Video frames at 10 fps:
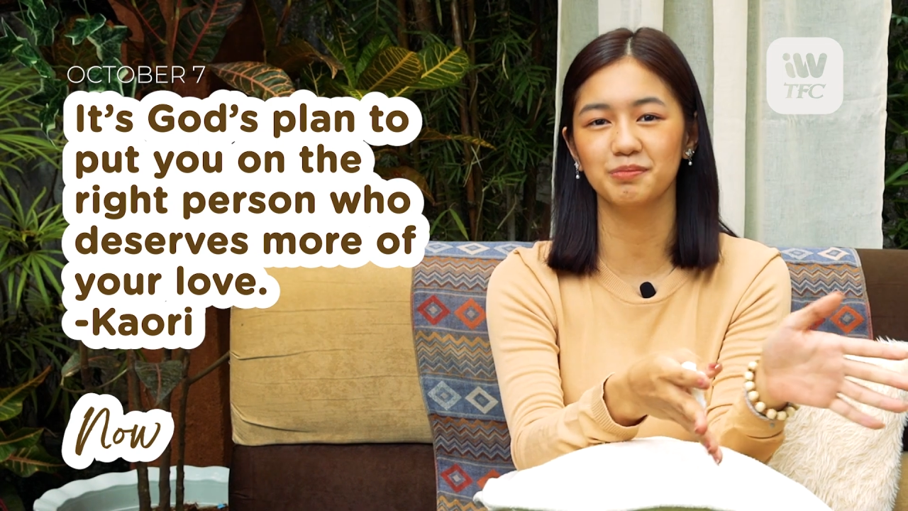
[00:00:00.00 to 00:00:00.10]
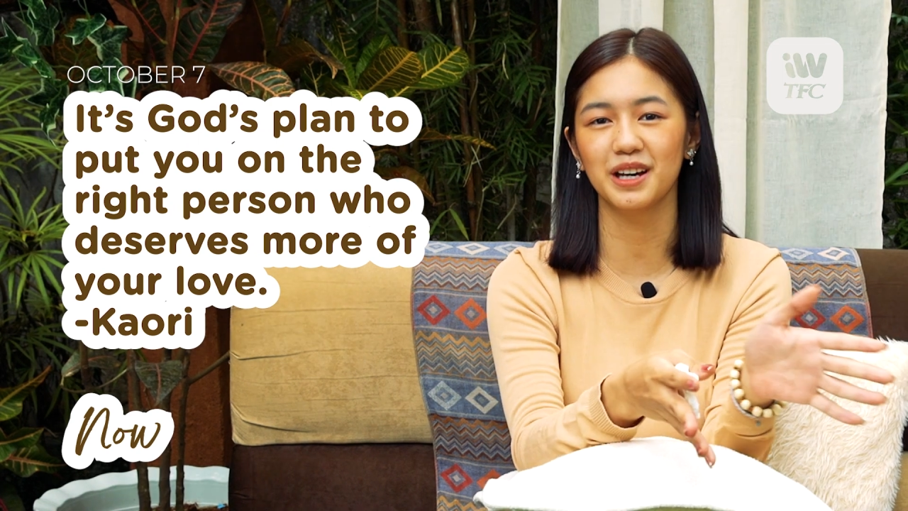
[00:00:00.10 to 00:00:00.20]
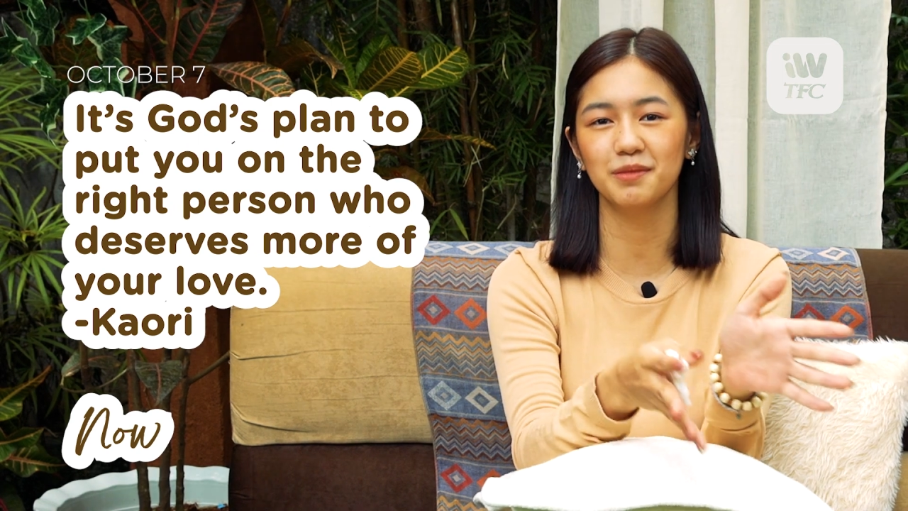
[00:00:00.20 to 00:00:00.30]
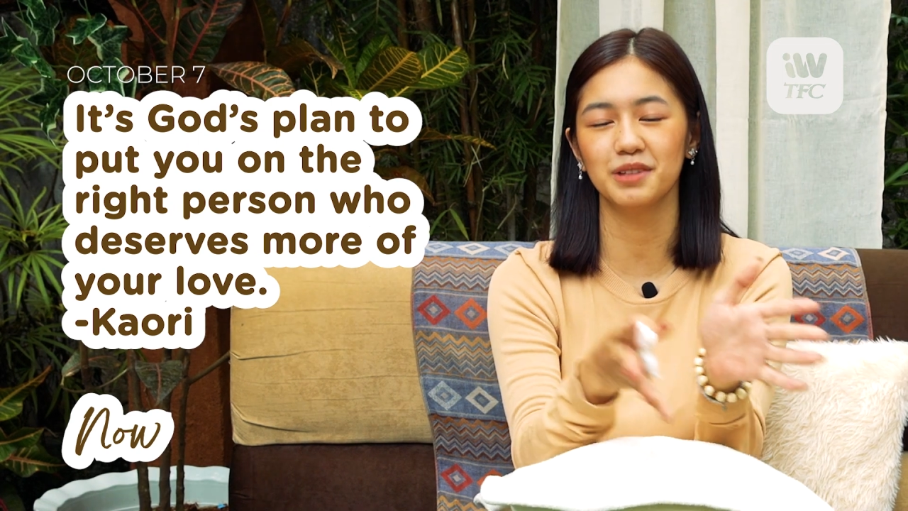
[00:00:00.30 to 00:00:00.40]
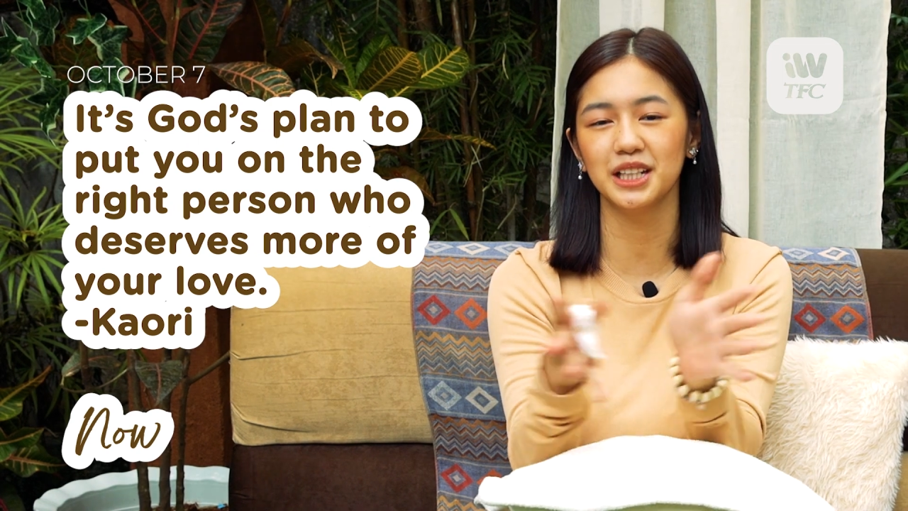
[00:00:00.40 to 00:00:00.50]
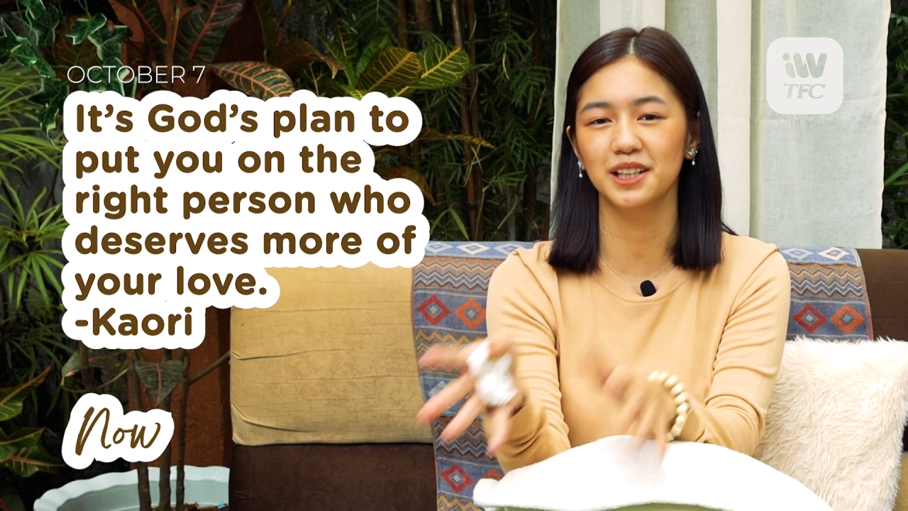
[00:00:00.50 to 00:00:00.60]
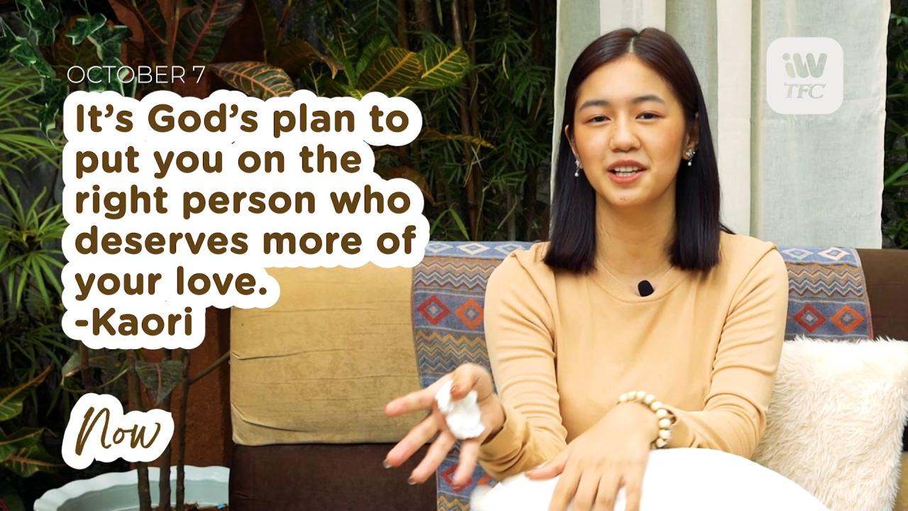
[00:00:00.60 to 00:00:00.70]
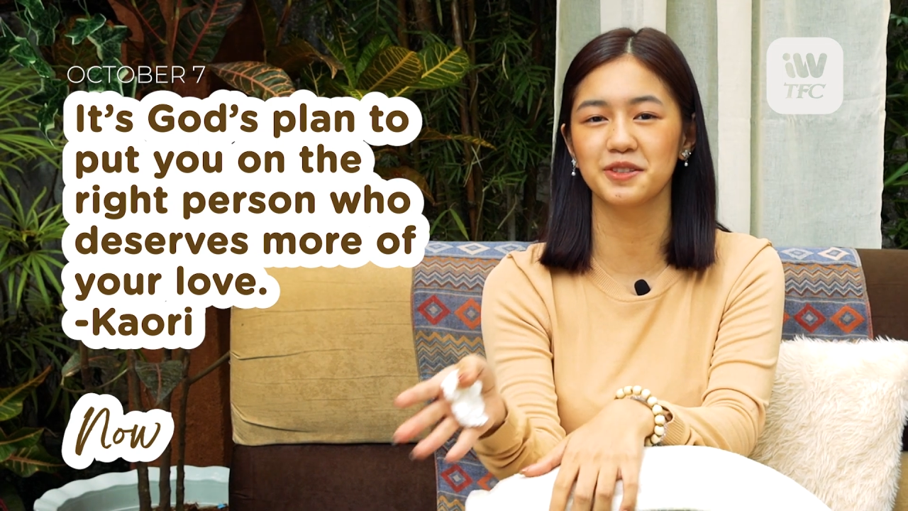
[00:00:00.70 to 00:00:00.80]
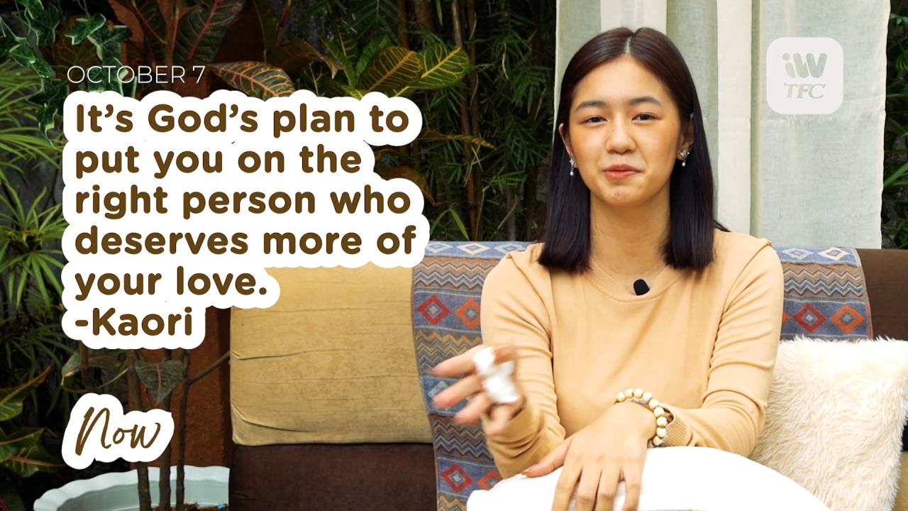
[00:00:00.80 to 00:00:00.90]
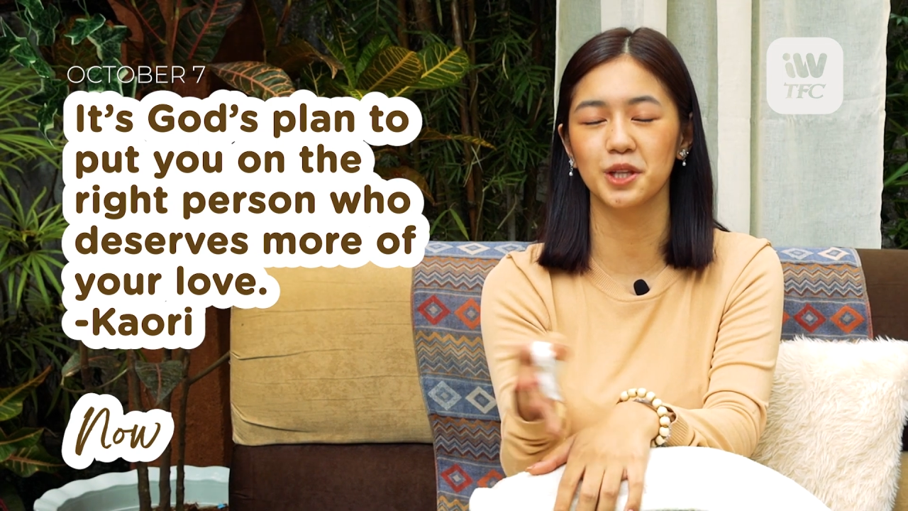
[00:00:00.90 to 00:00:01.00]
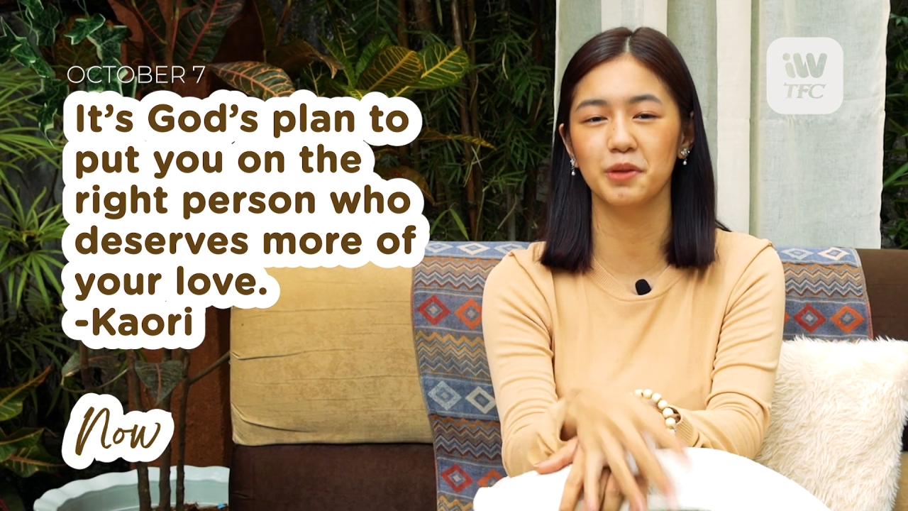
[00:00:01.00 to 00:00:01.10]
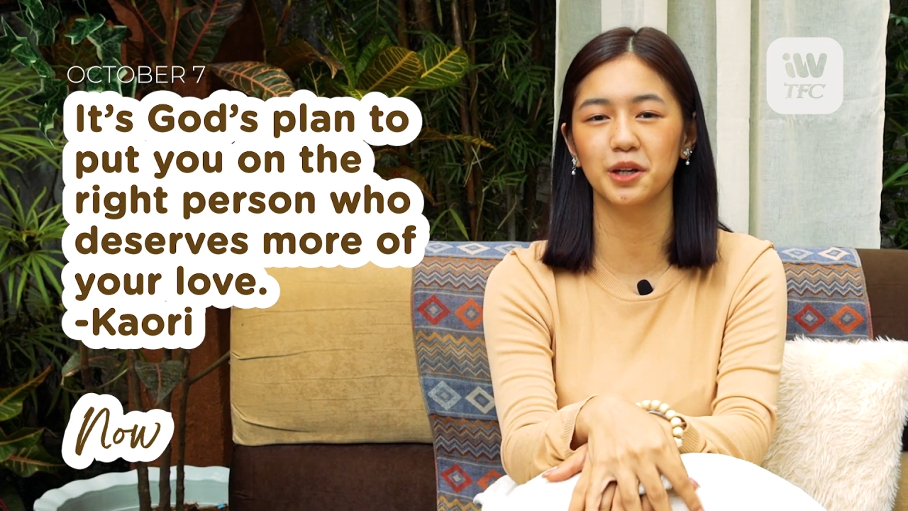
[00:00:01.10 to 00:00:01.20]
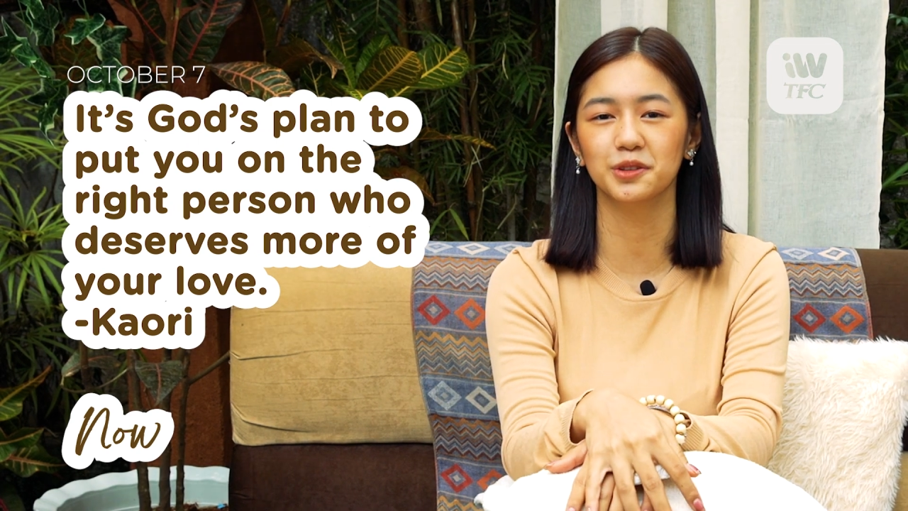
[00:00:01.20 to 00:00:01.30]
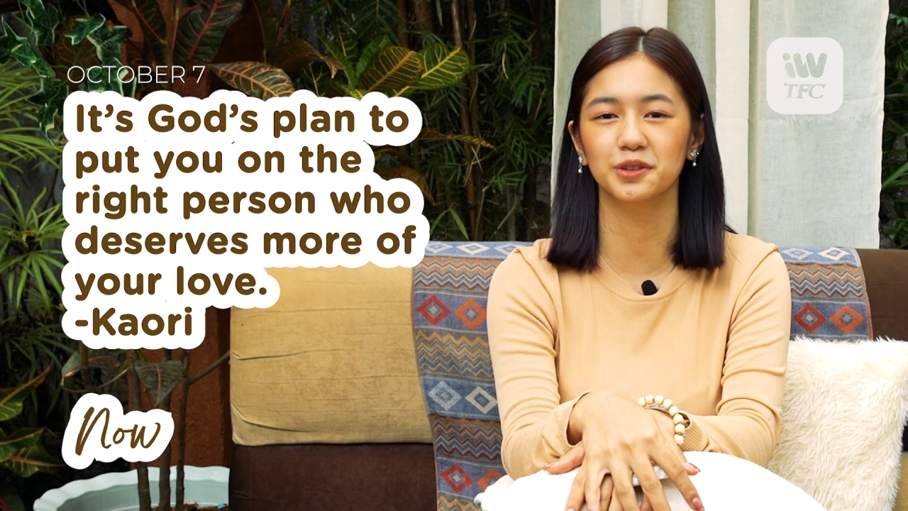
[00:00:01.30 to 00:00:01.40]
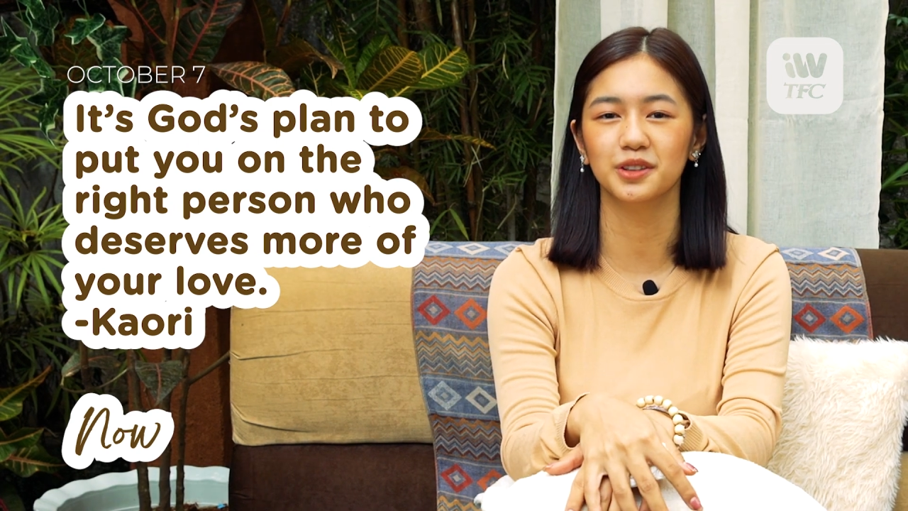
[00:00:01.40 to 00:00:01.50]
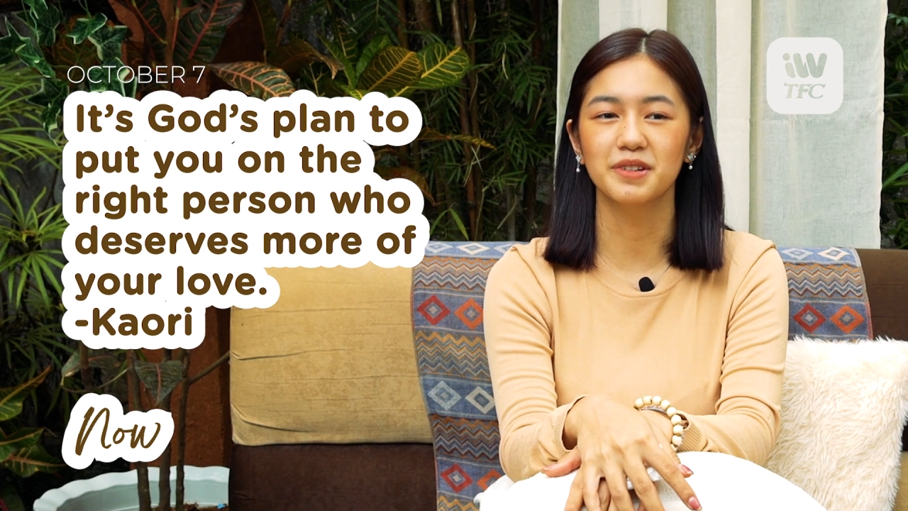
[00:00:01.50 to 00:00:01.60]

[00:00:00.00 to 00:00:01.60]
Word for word: para ma-realize mo na merong